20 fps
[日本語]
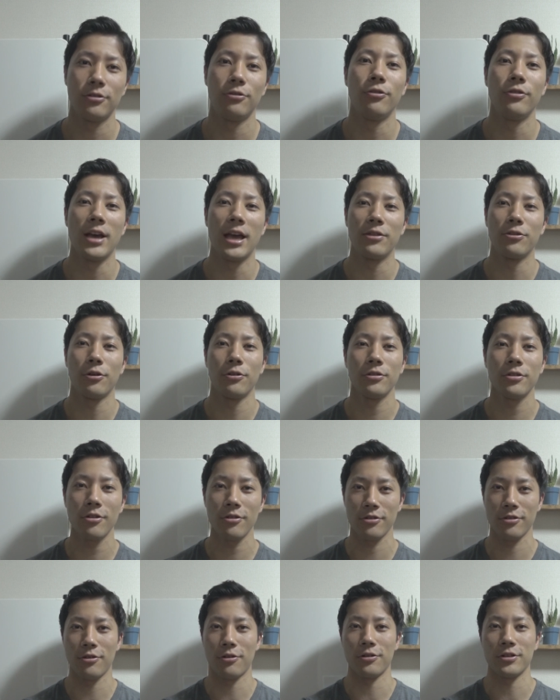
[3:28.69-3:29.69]
応援のほ
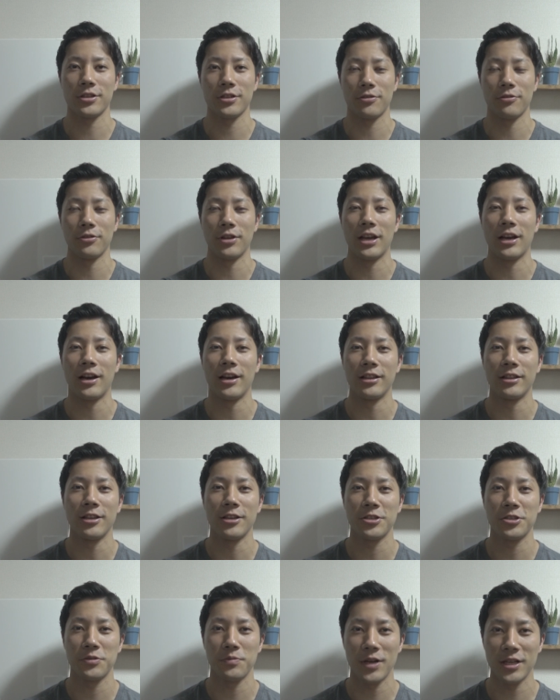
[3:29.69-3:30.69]
どよろしくお願いい
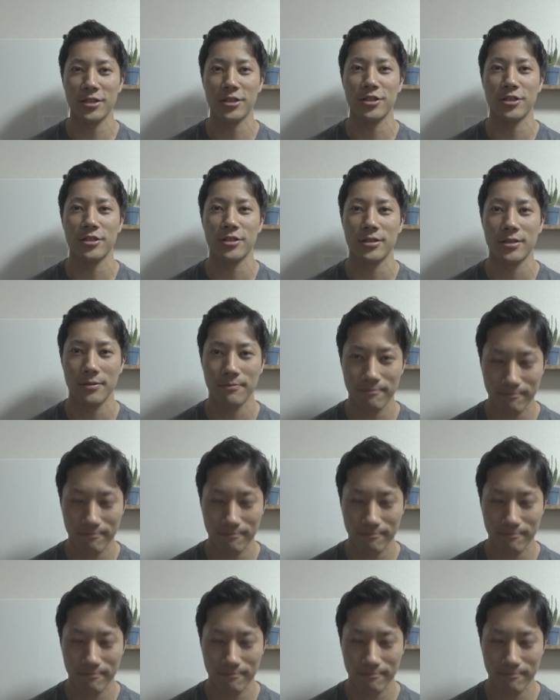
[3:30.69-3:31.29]
たします